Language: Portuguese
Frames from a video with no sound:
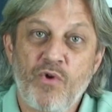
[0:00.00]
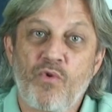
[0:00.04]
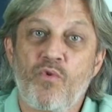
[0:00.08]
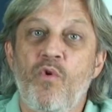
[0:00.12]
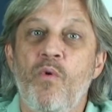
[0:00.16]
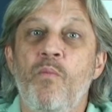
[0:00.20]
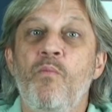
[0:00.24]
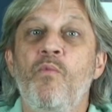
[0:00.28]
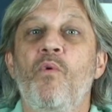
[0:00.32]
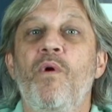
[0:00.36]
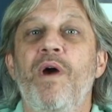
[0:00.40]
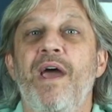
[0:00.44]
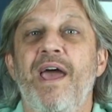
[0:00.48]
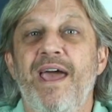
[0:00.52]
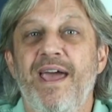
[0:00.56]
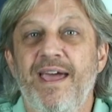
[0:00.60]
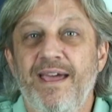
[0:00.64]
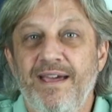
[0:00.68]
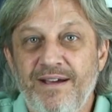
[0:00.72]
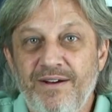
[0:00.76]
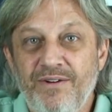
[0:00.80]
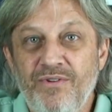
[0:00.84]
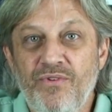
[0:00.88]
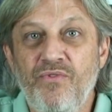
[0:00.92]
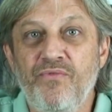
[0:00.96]
Como
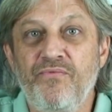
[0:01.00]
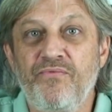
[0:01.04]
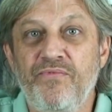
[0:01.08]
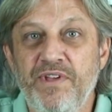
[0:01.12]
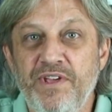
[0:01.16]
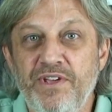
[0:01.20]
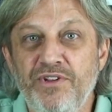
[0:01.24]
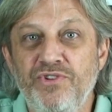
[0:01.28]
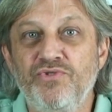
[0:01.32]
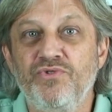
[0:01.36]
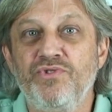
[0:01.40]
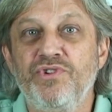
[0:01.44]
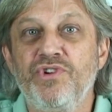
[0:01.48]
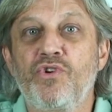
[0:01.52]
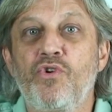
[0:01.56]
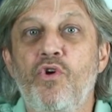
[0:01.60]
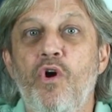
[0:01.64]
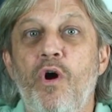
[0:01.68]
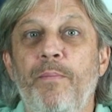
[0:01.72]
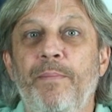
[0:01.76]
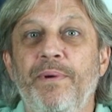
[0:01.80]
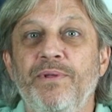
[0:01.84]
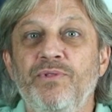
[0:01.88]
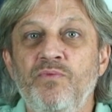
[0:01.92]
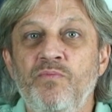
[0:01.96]
é o vídeo de
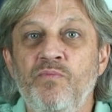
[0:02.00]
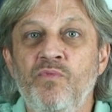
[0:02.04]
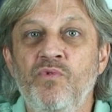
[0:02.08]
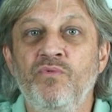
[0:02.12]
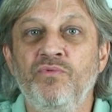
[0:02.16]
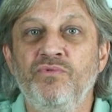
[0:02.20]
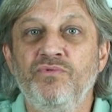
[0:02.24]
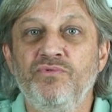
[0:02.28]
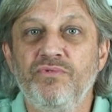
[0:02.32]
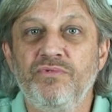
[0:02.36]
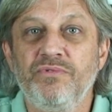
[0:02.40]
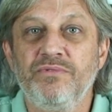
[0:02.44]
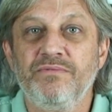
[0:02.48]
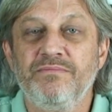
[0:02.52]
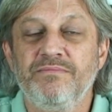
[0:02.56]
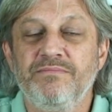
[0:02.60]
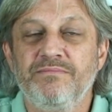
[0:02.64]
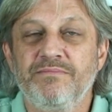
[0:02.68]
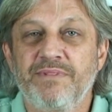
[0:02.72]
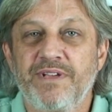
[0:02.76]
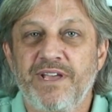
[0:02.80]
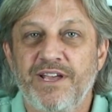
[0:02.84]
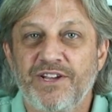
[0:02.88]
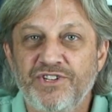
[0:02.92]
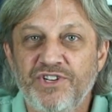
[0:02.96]
Copa do Mundo
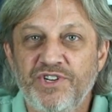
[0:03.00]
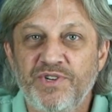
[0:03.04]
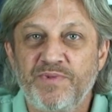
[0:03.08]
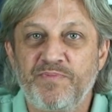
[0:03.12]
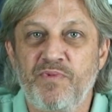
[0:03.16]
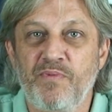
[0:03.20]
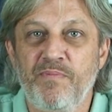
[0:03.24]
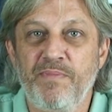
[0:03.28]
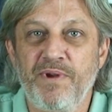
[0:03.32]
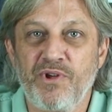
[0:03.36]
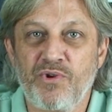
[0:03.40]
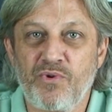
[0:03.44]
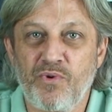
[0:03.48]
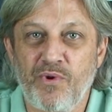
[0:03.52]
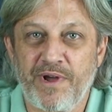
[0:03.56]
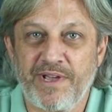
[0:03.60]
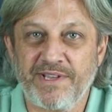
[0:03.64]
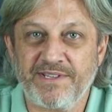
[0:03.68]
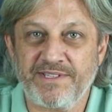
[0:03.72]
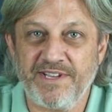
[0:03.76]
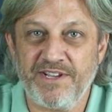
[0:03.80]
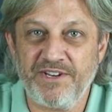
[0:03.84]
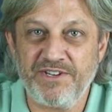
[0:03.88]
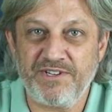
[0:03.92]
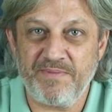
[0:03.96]
que a gente publicou
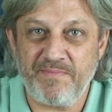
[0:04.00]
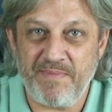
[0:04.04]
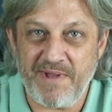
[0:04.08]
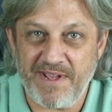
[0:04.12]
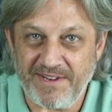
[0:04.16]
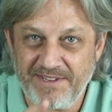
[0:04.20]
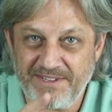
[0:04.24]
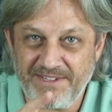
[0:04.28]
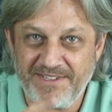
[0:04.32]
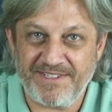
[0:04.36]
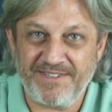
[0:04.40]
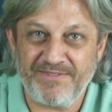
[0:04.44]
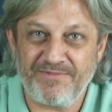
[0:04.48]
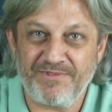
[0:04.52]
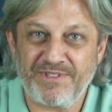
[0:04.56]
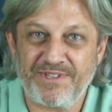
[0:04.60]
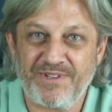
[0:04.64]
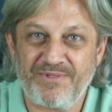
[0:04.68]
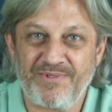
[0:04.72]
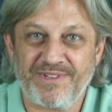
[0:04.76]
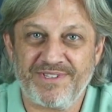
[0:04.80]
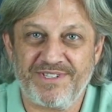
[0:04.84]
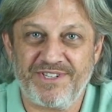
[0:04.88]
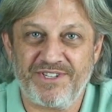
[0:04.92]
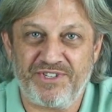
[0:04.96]
recentemente, se
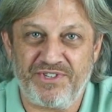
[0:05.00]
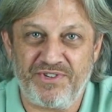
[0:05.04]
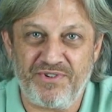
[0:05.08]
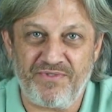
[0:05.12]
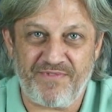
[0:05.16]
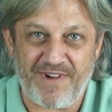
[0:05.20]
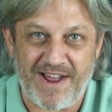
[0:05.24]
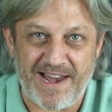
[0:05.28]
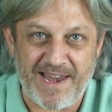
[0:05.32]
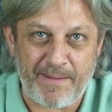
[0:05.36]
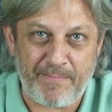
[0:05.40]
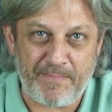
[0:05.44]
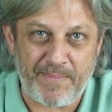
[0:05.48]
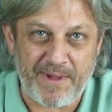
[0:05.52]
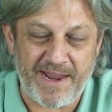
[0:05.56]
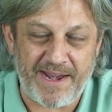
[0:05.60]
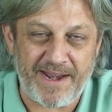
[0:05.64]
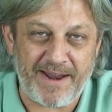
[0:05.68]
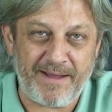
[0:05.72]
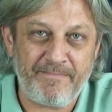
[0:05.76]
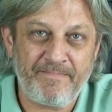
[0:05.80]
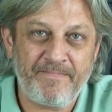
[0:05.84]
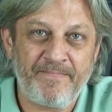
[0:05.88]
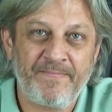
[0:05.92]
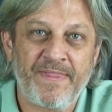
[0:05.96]
você não assistiu, vale a
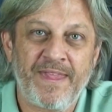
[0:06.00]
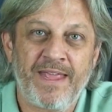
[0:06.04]
pena.